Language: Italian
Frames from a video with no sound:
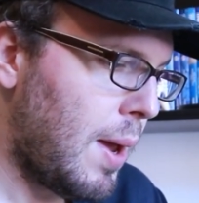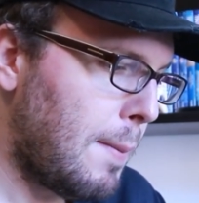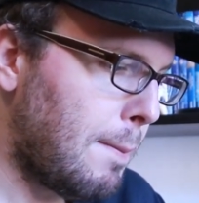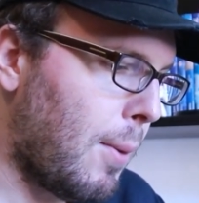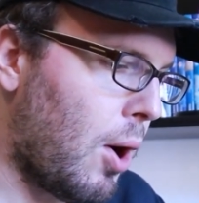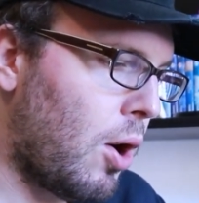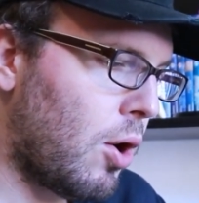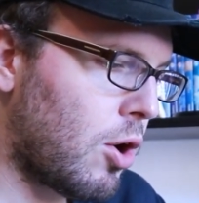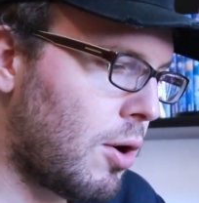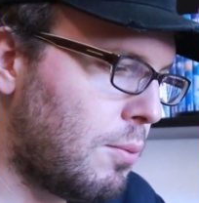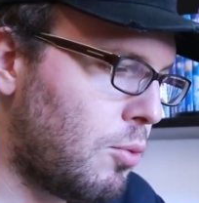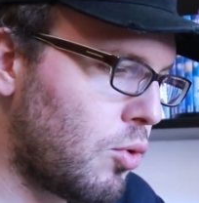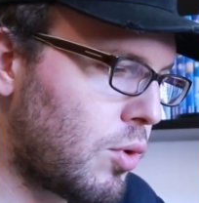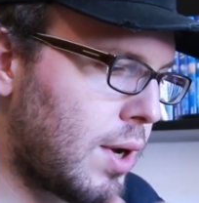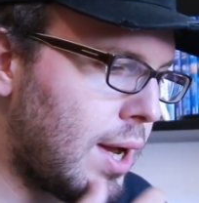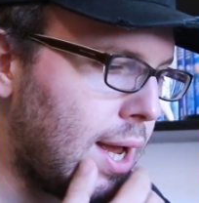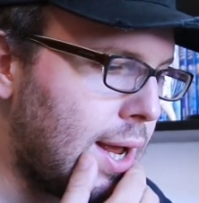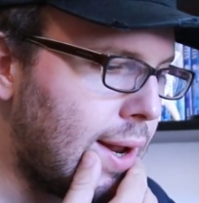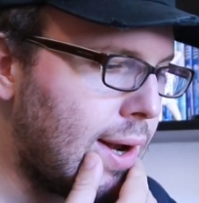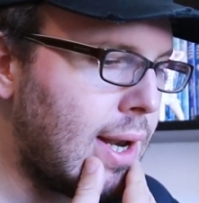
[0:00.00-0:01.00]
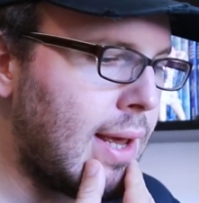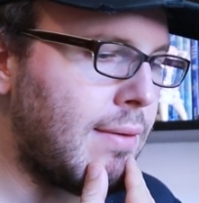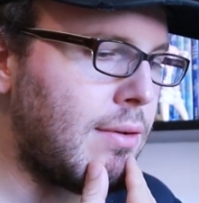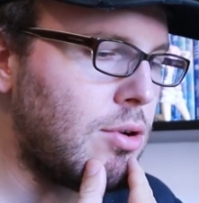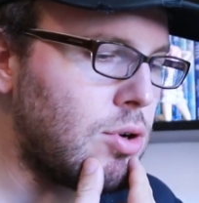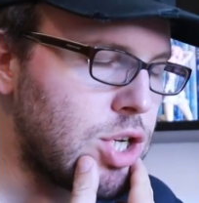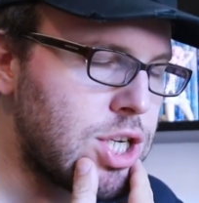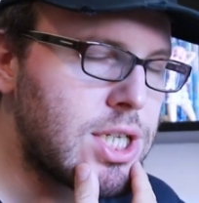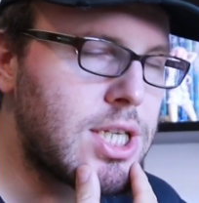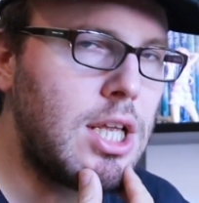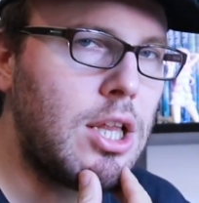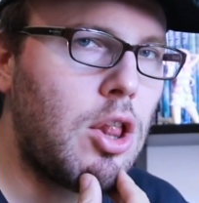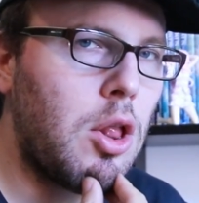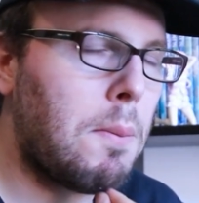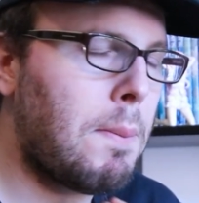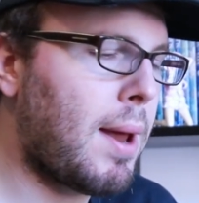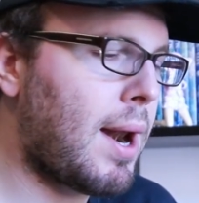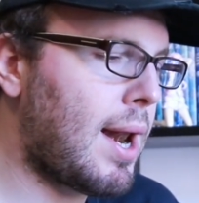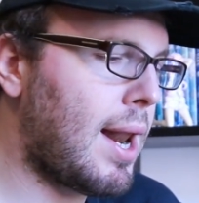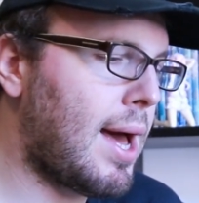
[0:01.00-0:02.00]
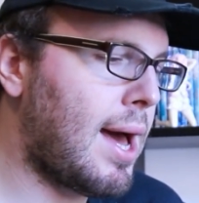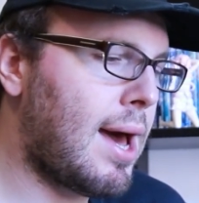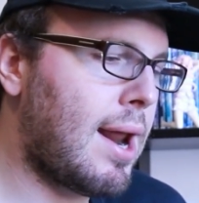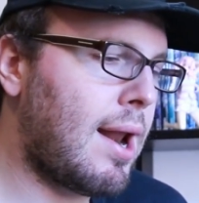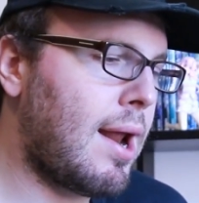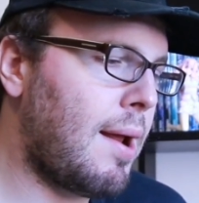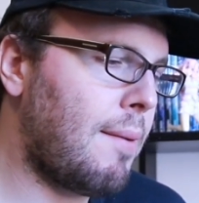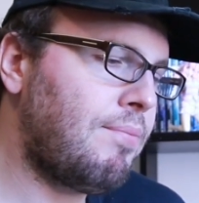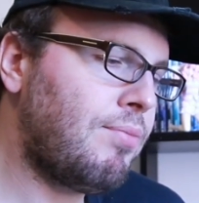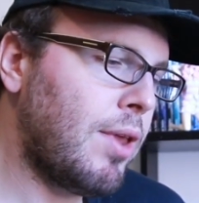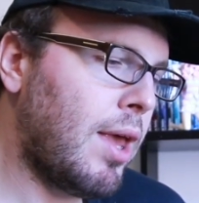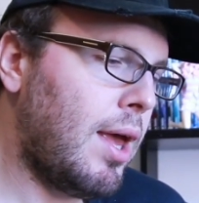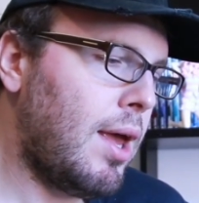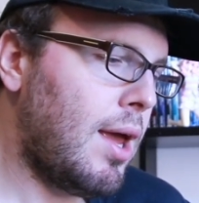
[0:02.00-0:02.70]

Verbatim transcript: Boh, comunque ne avevo già sentito parlare,